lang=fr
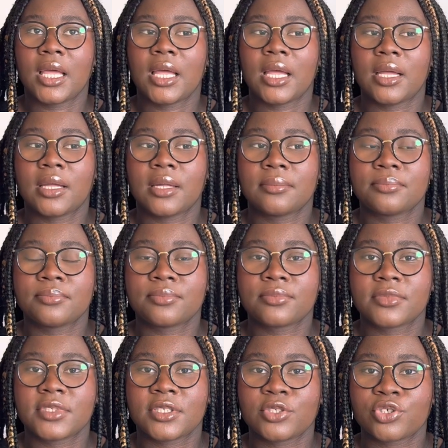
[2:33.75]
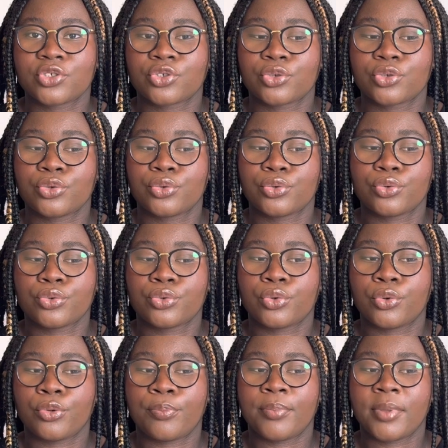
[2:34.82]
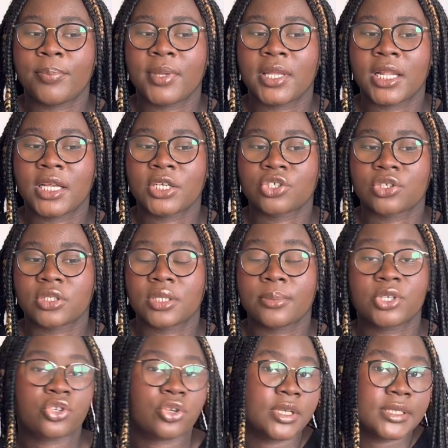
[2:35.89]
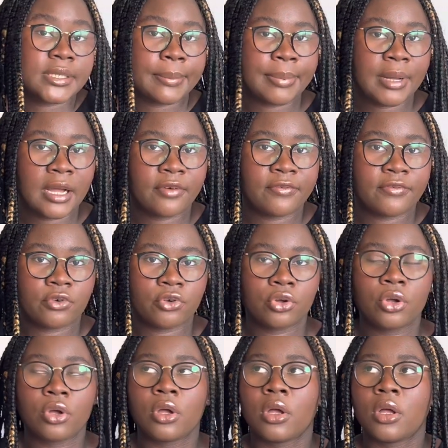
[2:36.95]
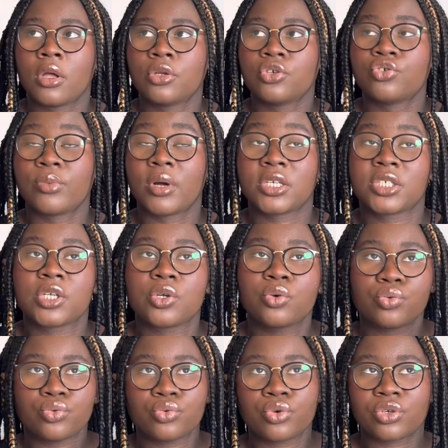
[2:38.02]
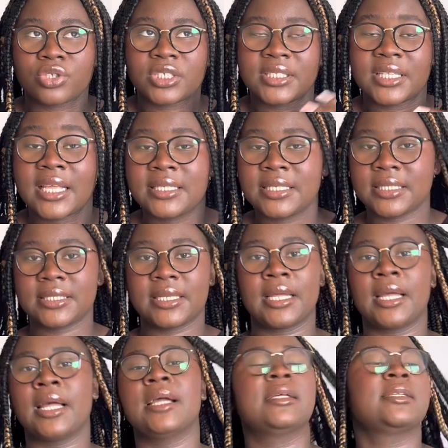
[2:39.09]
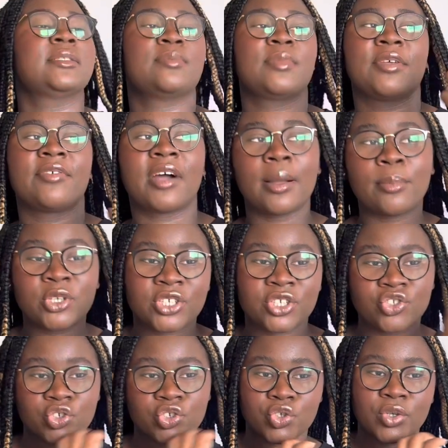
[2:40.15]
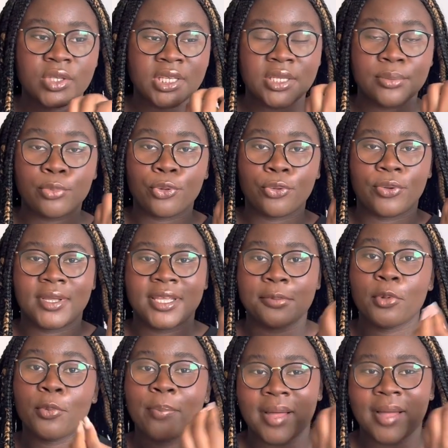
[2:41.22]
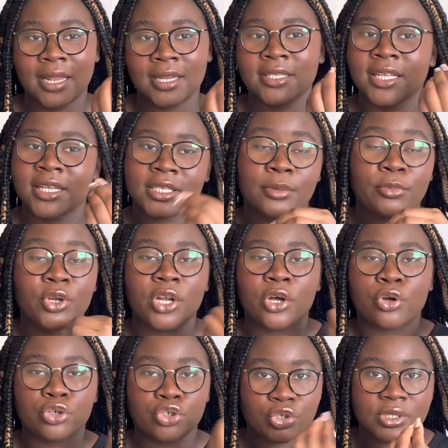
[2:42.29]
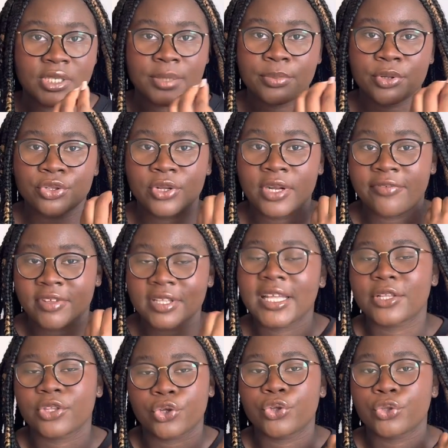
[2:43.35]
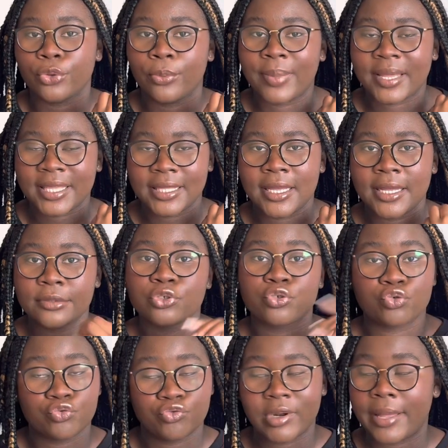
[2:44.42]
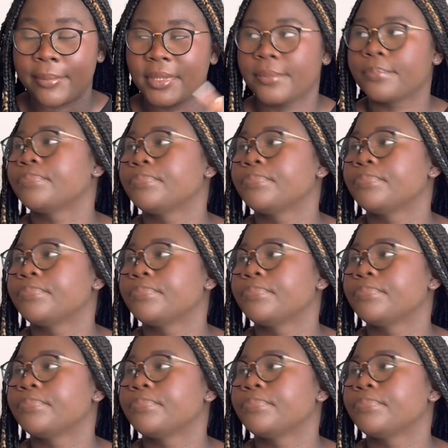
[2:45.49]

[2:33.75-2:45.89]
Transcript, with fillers: Euh, c'est une chanson que le PP l'a chantée. Moi, je connaissais pas avant. Du moins, j'ai connu quand j'étais à ICC Reims. Mais vraiment, c'est une chanson qui me, qui me parle. dernièrement, il a encore chanté pendant les 24 heures de prière. Du coup, je vous la mets.